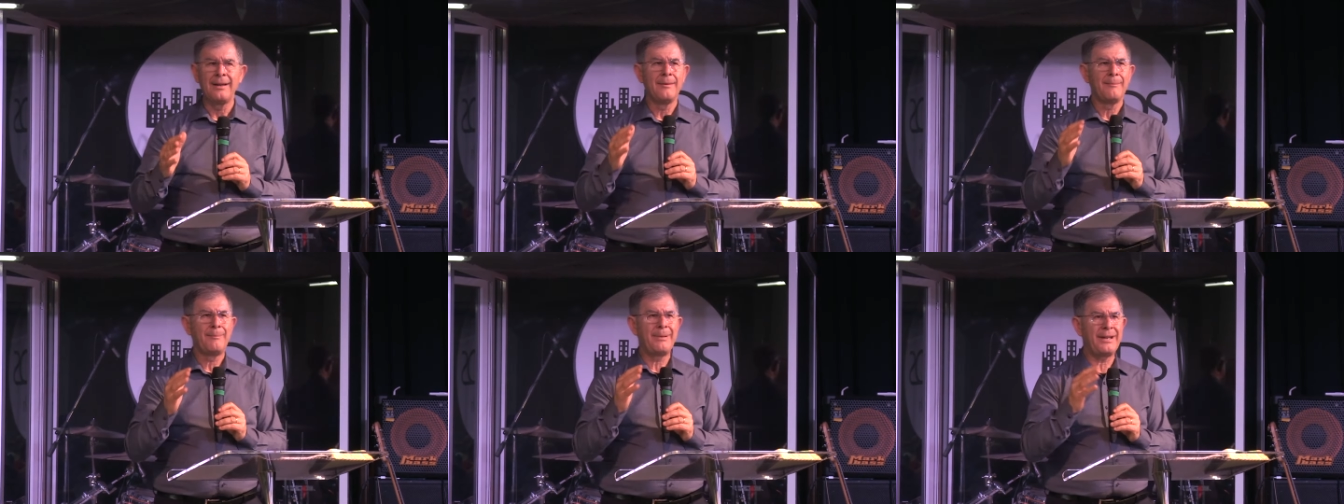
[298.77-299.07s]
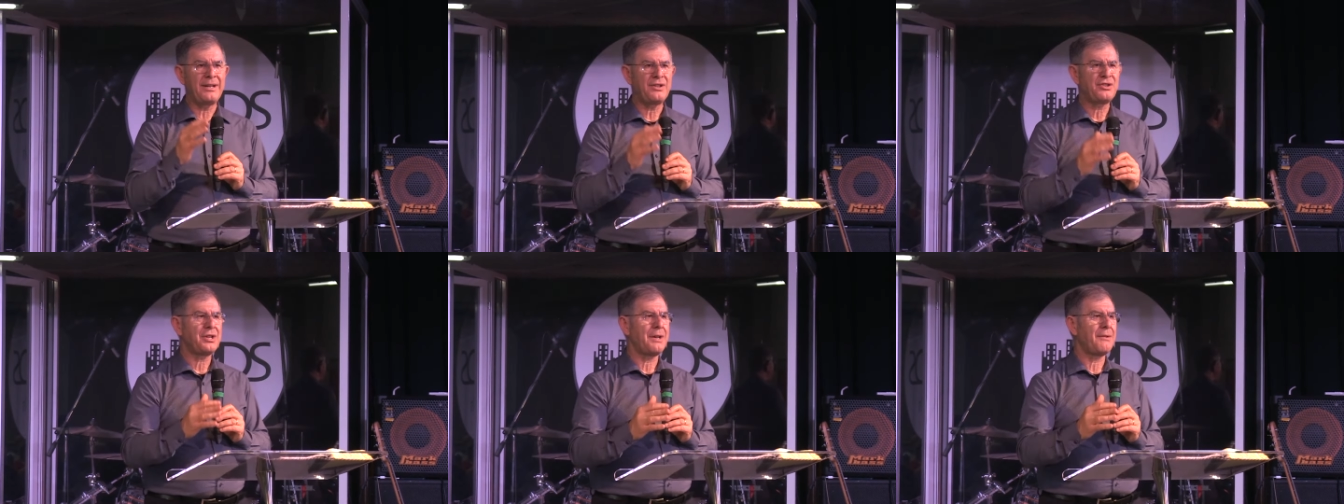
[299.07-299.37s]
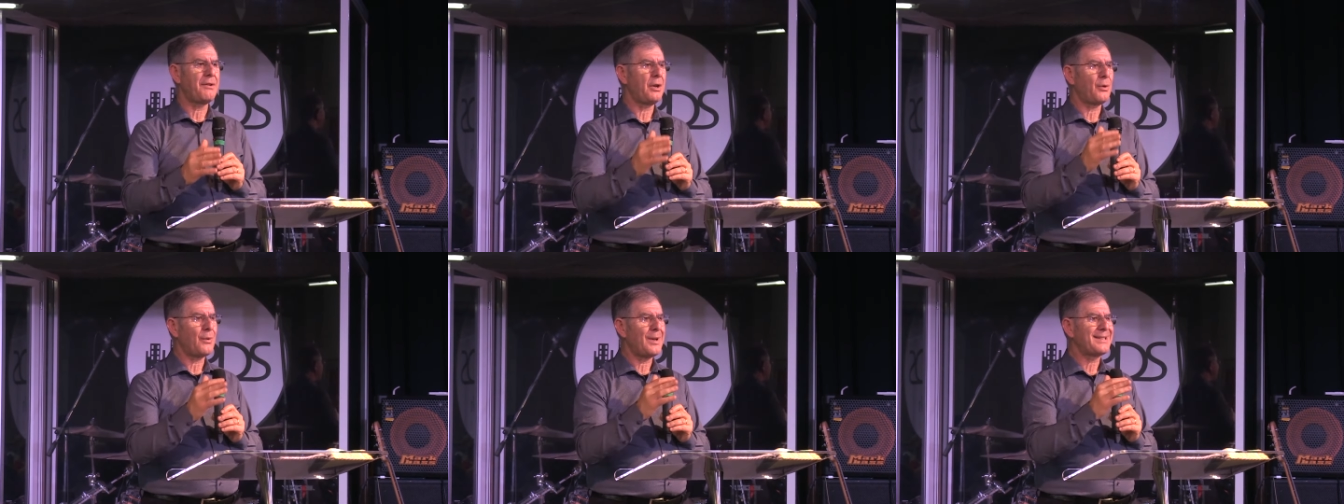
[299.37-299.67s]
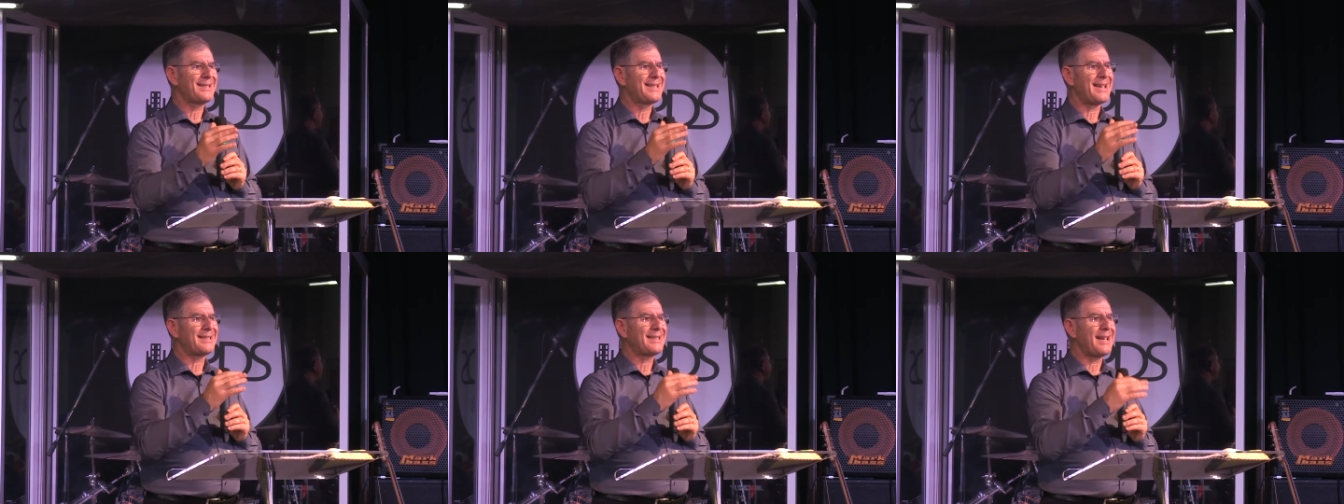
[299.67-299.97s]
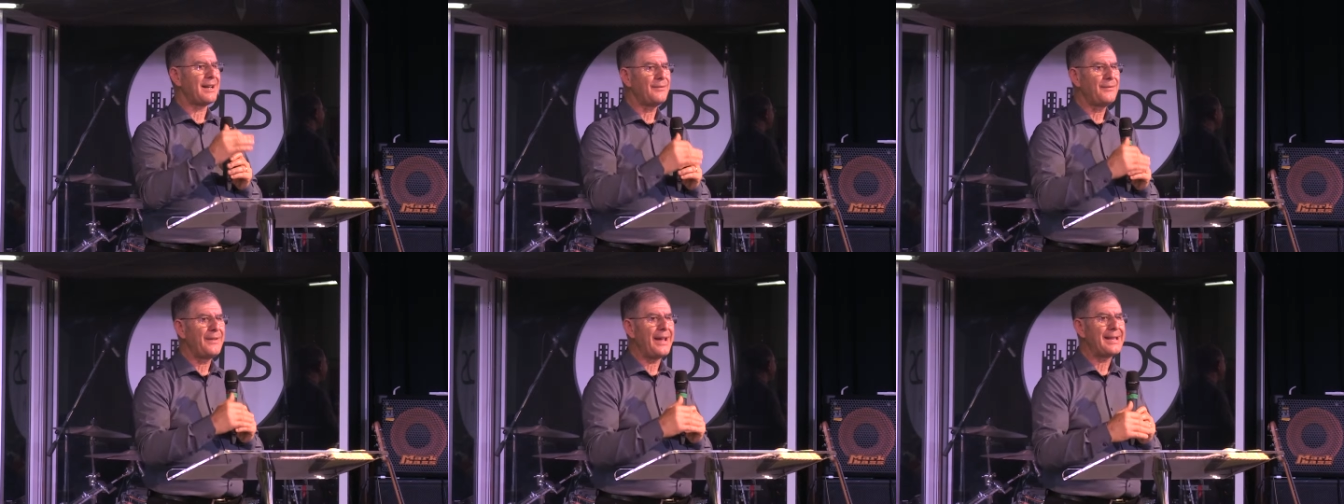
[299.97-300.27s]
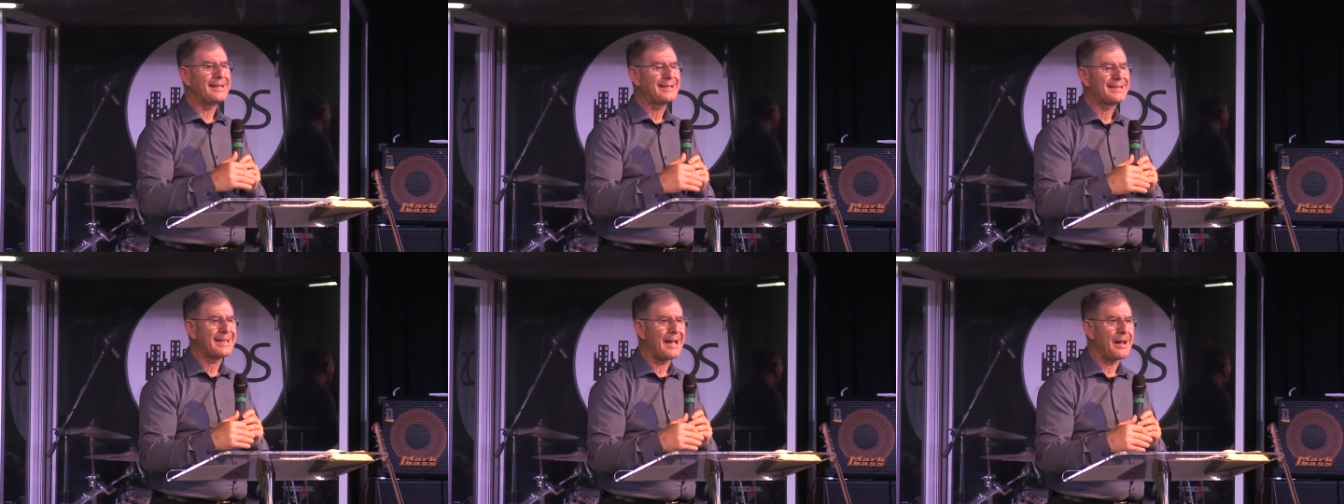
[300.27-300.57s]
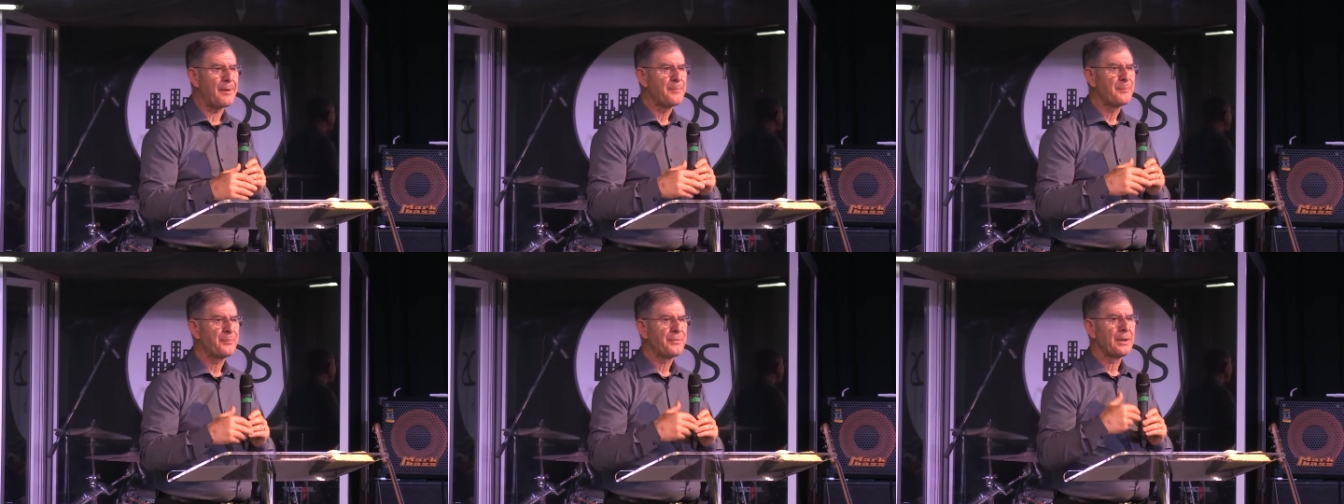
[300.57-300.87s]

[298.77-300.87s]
per ricevere questa salvezza,